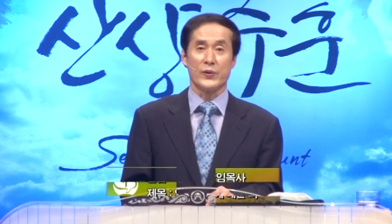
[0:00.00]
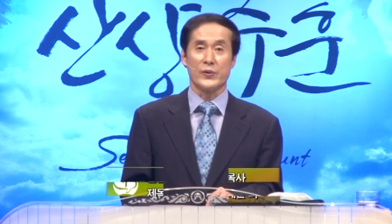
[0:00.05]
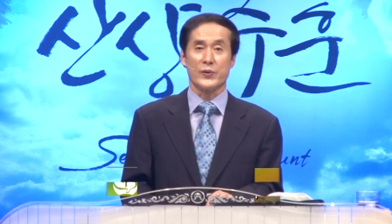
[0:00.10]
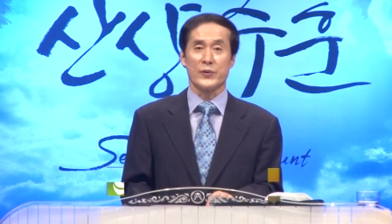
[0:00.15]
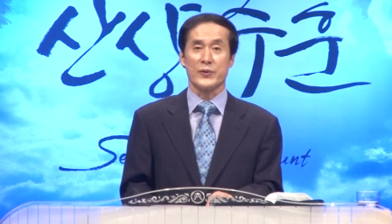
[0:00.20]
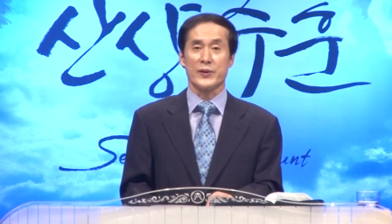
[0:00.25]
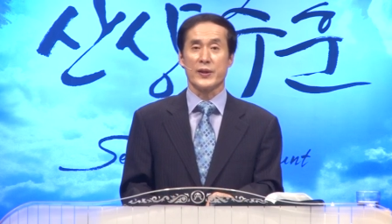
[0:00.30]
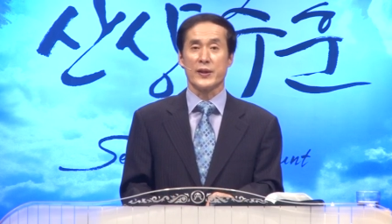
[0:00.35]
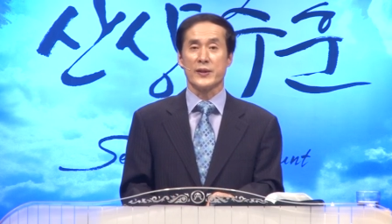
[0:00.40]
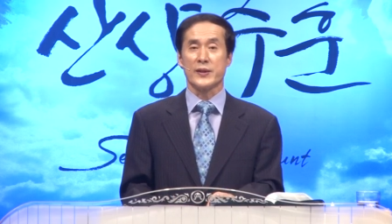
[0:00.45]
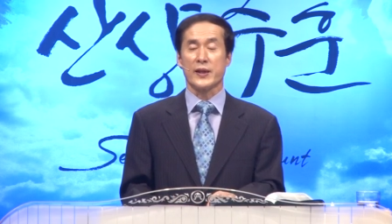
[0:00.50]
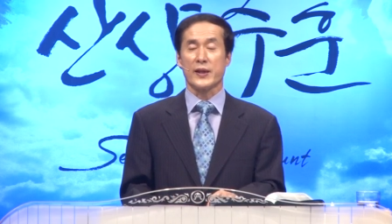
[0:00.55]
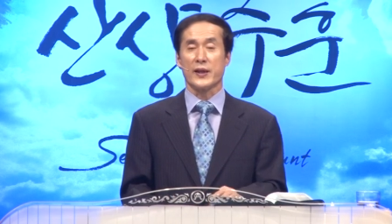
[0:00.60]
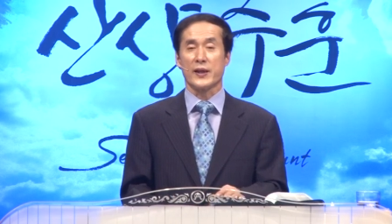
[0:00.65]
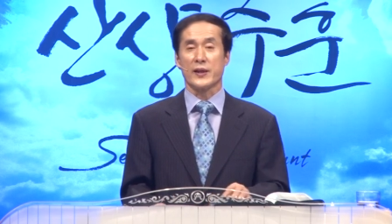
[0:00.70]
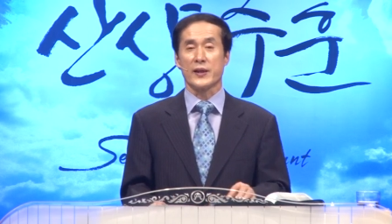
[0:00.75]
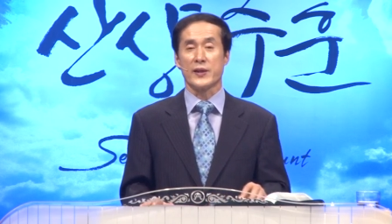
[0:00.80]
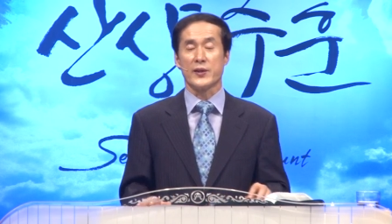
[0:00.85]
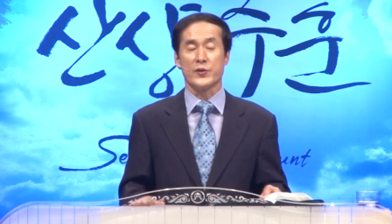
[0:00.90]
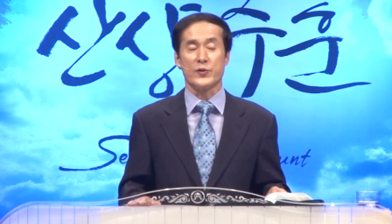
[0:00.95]
또
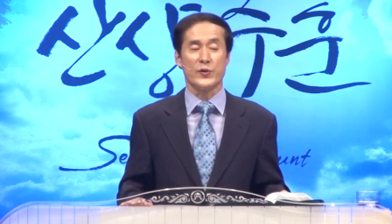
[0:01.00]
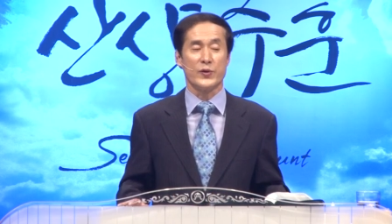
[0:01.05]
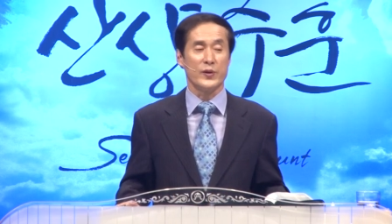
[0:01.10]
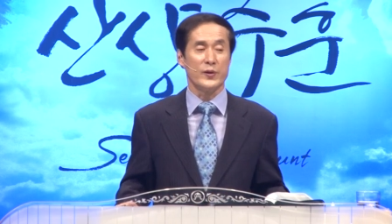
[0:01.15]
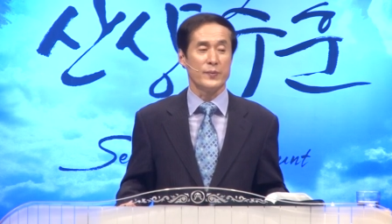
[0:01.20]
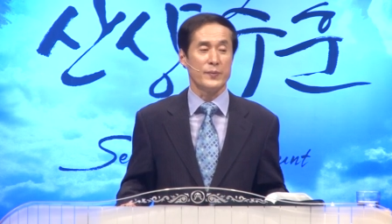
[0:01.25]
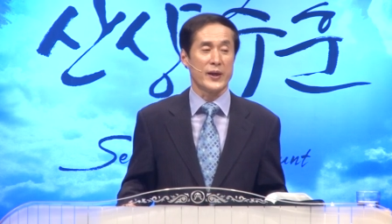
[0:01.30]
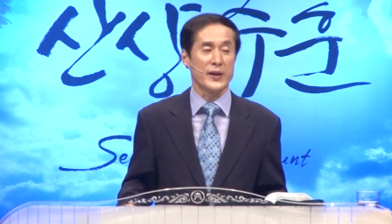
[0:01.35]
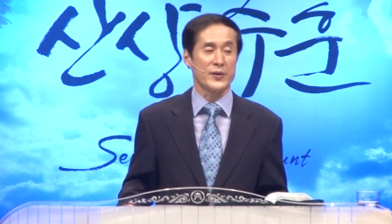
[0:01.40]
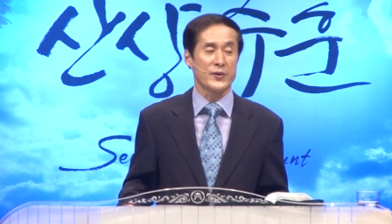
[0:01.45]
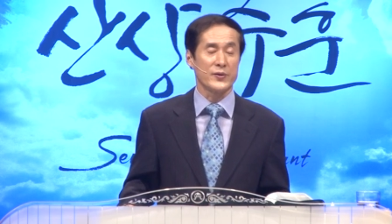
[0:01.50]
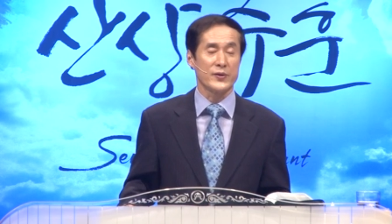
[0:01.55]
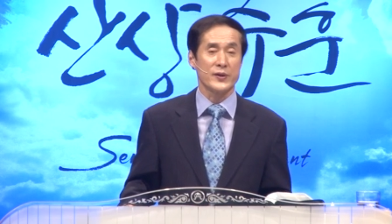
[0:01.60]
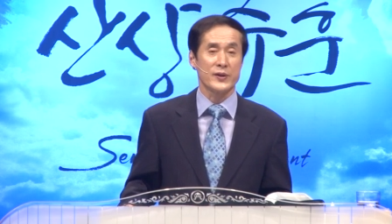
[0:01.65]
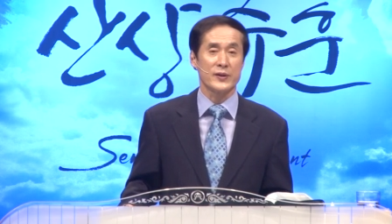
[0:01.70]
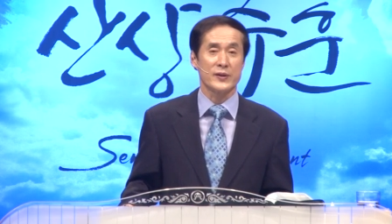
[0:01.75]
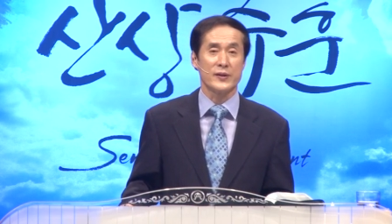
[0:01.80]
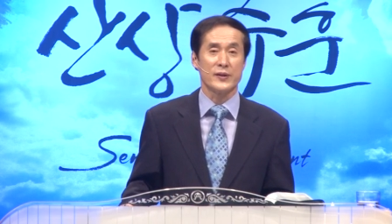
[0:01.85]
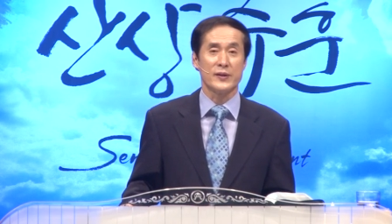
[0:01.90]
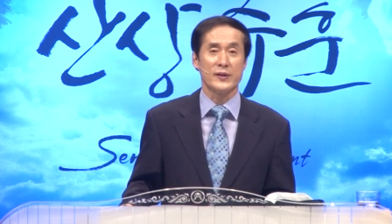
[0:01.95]
세상의 기준을
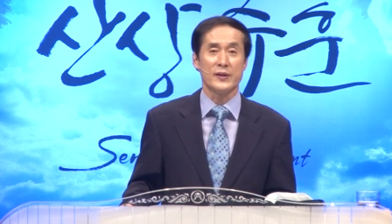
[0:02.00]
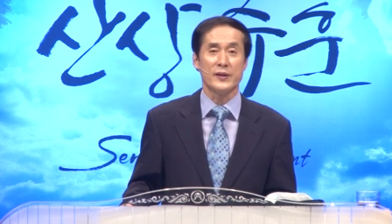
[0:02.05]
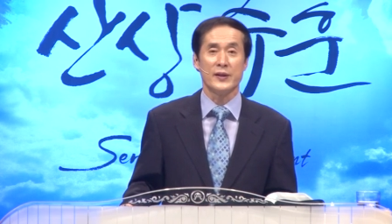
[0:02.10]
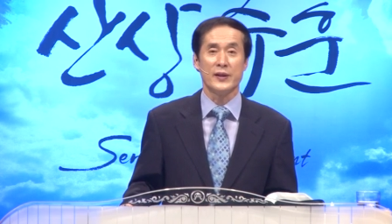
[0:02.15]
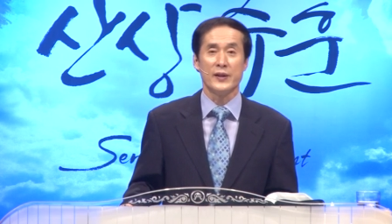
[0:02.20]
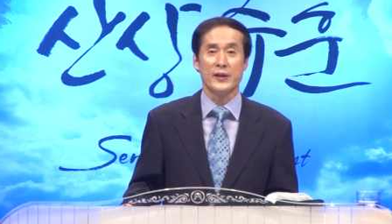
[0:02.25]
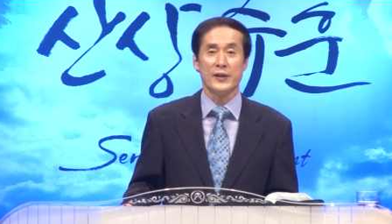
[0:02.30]
맞춰서